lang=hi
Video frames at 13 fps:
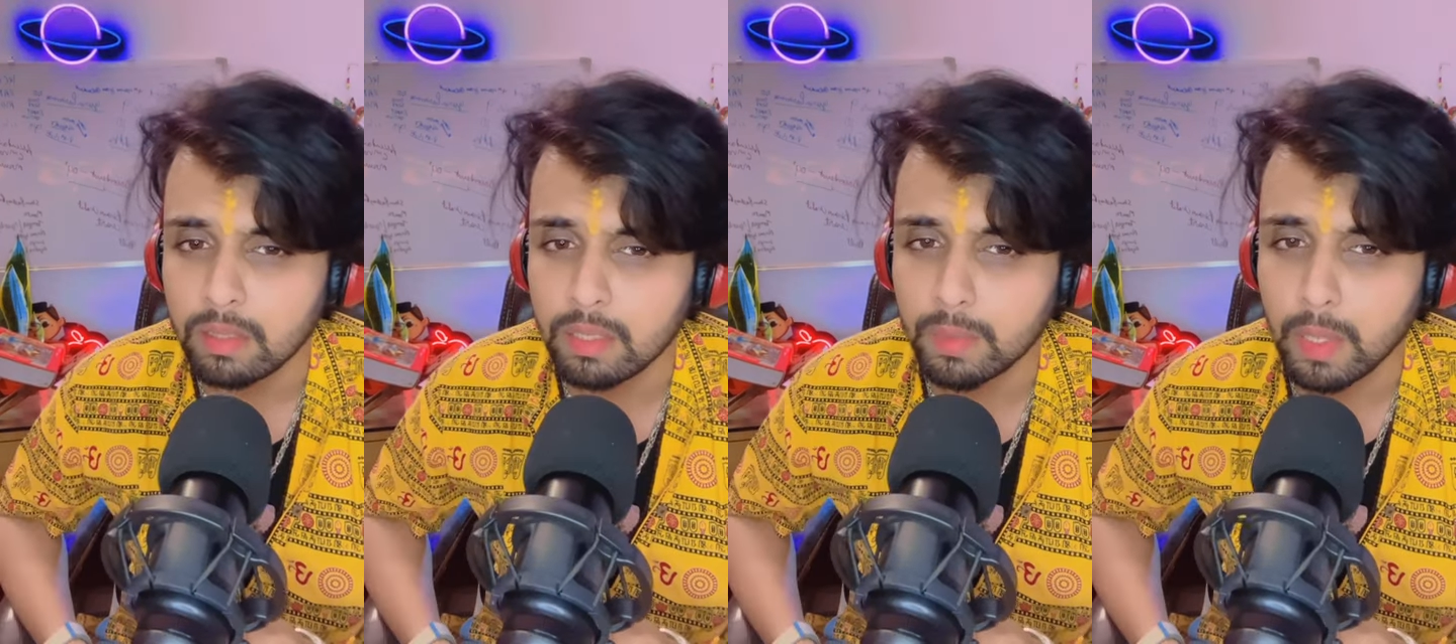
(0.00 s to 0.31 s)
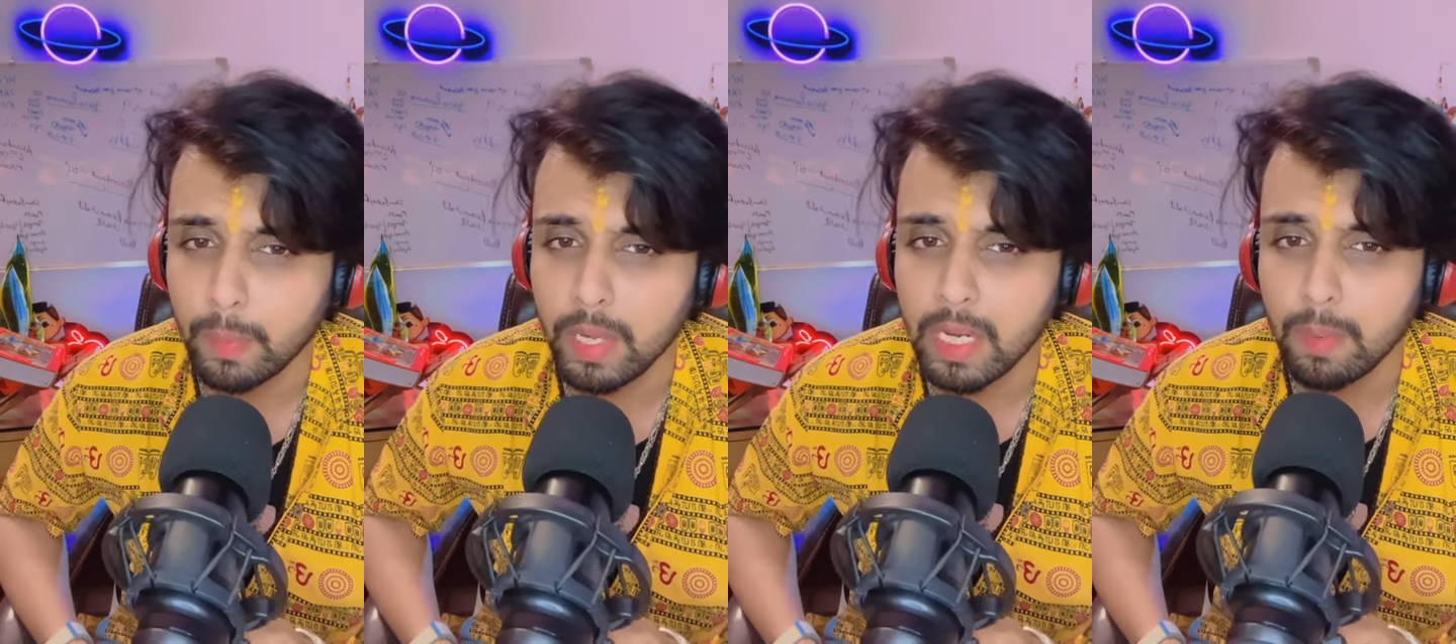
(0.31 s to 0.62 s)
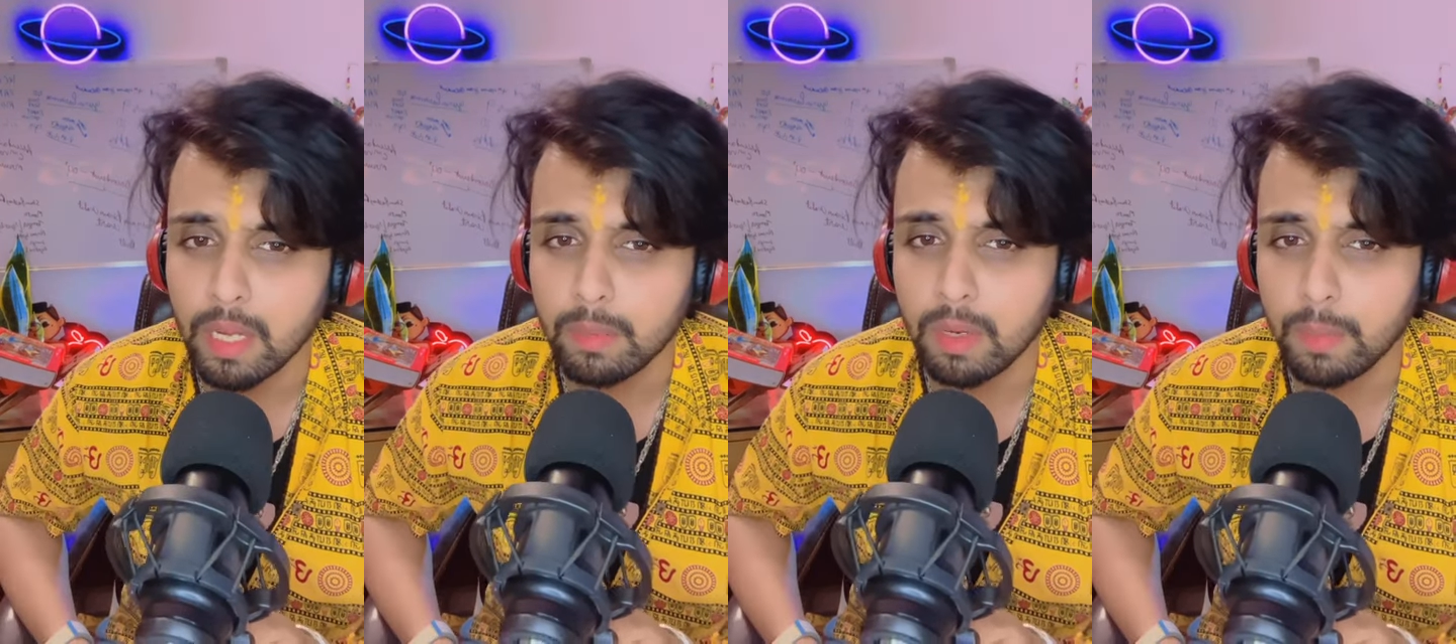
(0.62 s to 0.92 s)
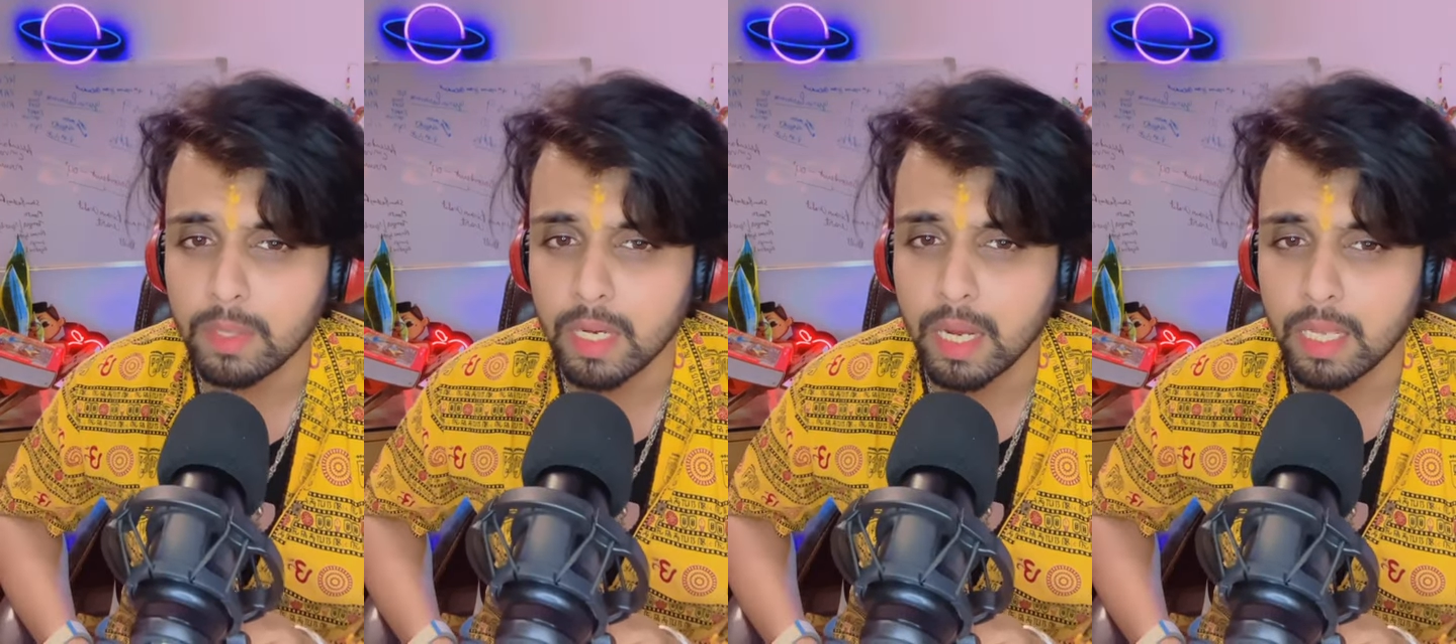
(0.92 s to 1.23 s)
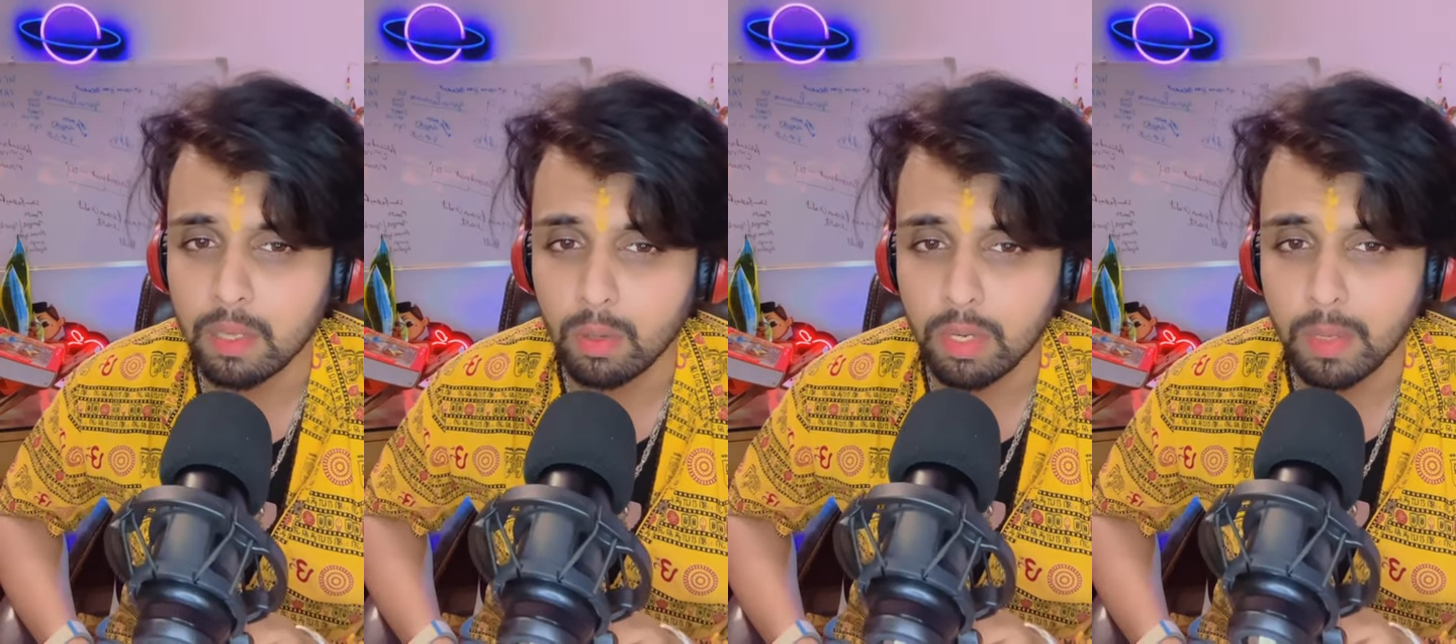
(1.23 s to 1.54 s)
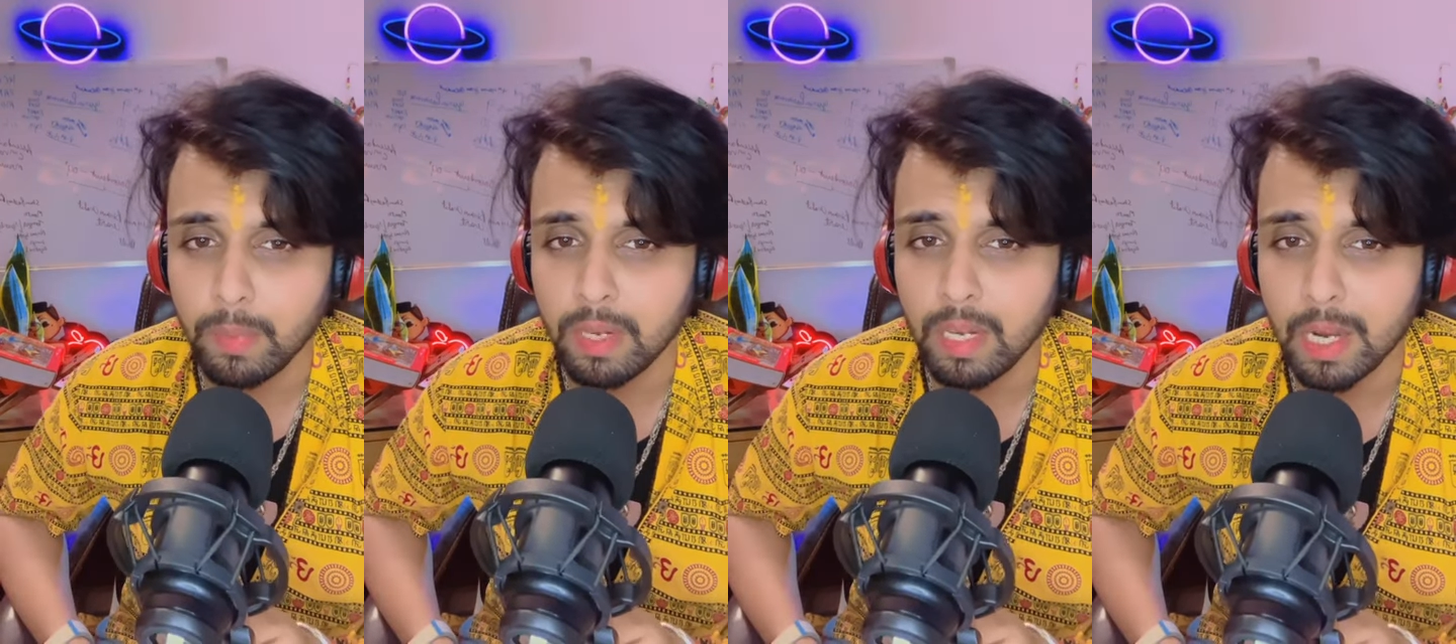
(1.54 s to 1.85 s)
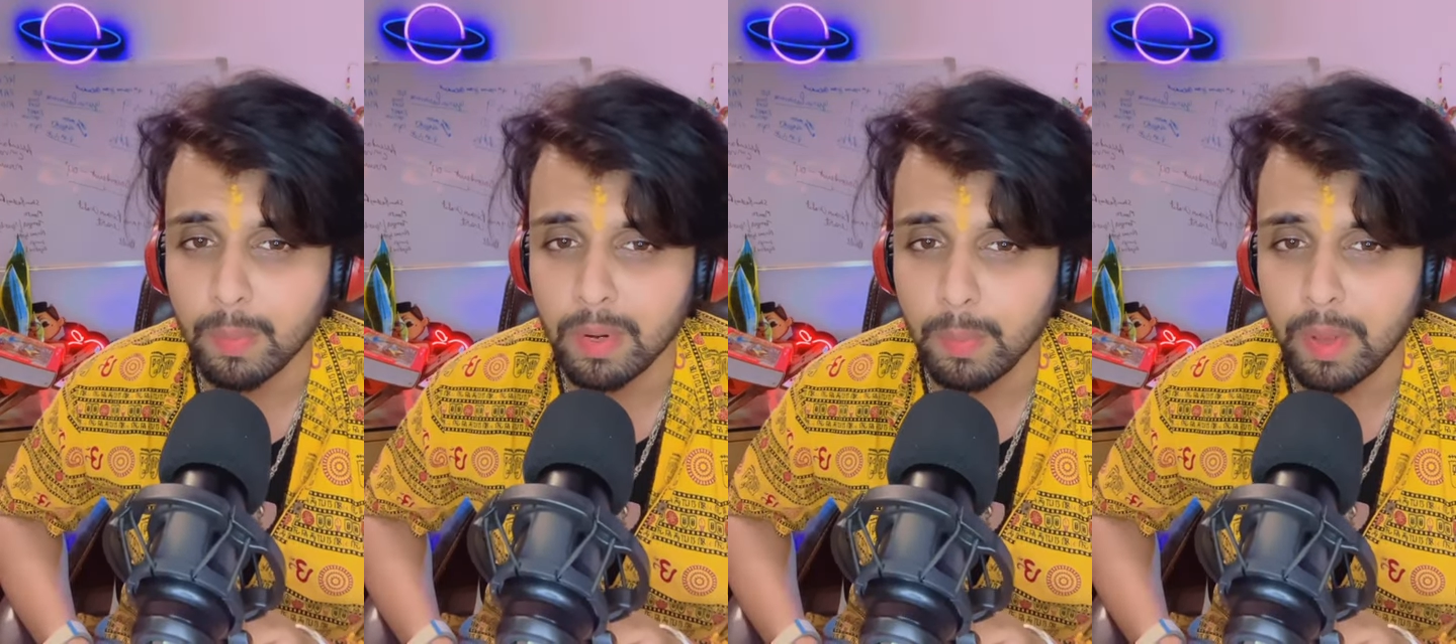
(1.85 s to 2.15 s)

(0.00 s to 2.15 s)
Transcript: सबसे पहली बात मैं हमेशा कहता हूँ कि पीले कपड़े